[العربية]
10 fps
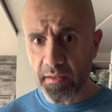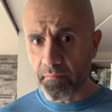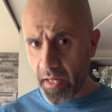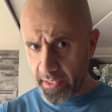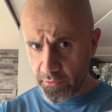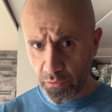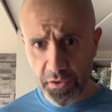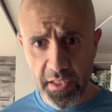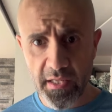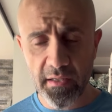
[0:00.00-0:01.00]
ما عندهم
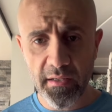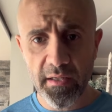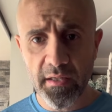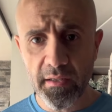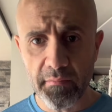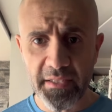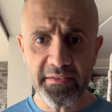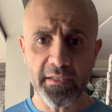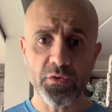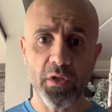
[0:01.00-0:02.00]
شيء
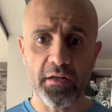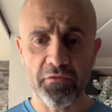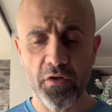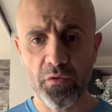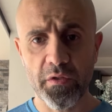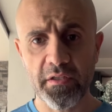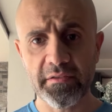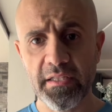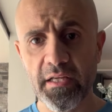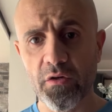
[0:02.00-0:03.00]
بس عندهم هالفولورز